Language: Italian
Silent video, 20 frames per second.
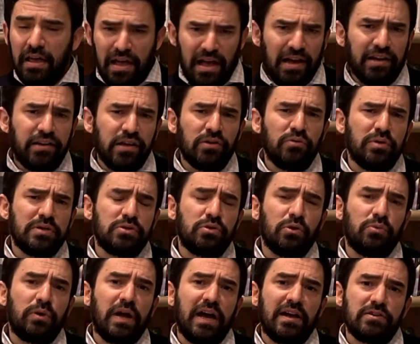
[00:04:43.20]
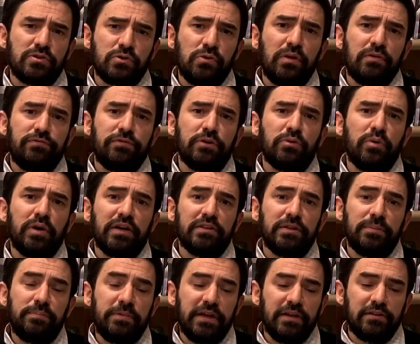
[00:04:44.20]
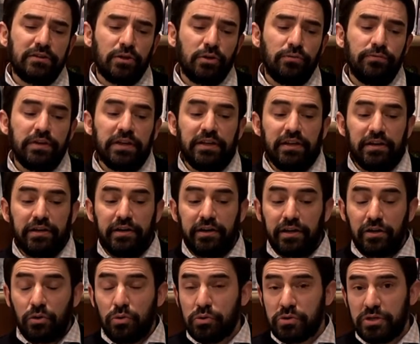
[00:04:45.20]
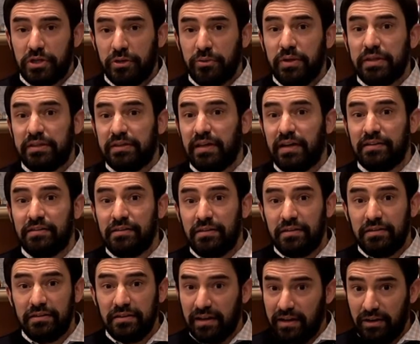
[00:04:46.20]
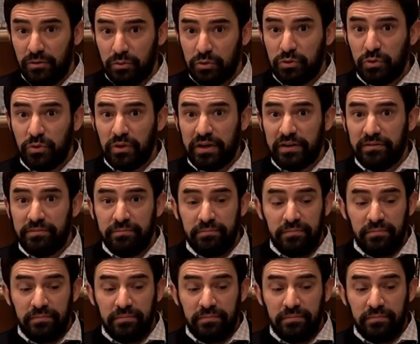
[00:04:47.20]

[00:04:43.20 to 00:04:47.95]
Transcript: Anche in questo caso la figura di Pietro viene ricostruita dall'autore.